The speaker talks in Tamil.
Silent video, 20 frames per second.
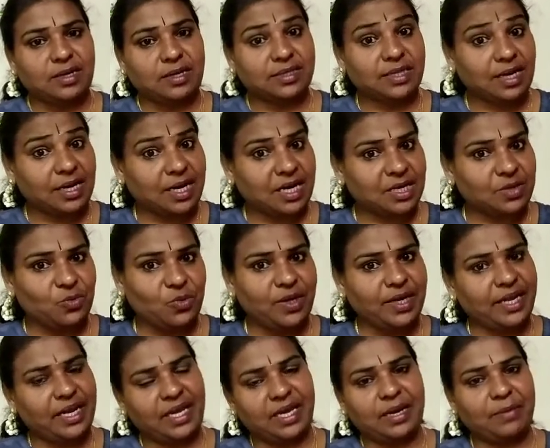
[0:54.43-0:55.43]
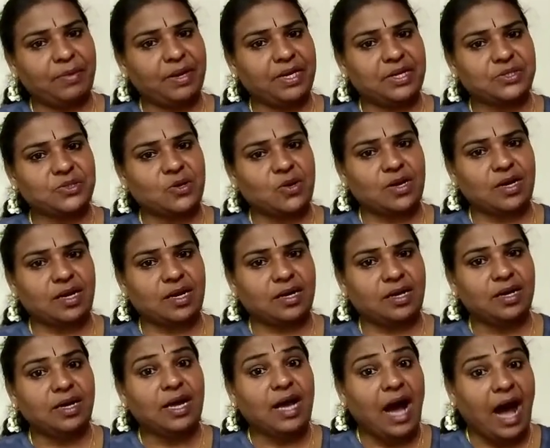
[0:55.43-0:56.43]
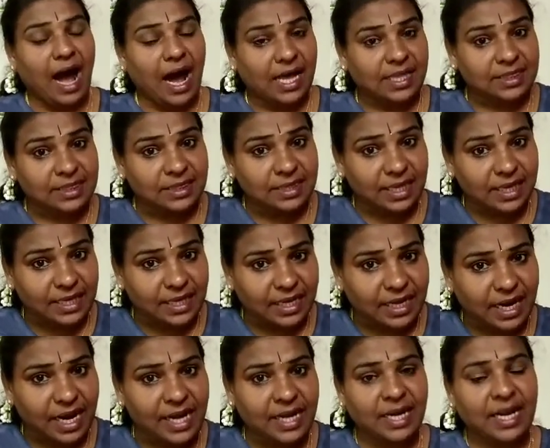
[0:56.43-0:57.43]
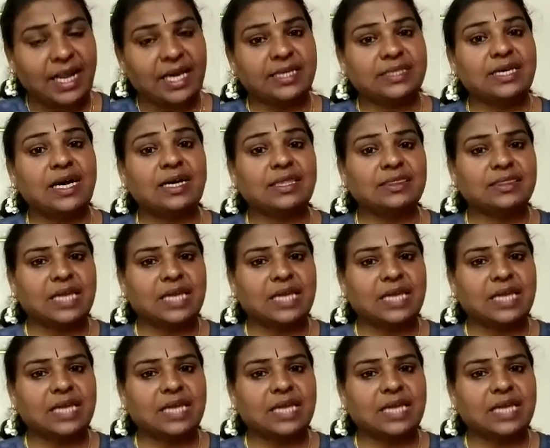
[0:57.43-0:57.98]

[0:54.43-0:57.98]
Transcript: அதான் கடவுள் நிலை அப்படின்னு சொல்றாங்க அந்த இறைநிலை தான்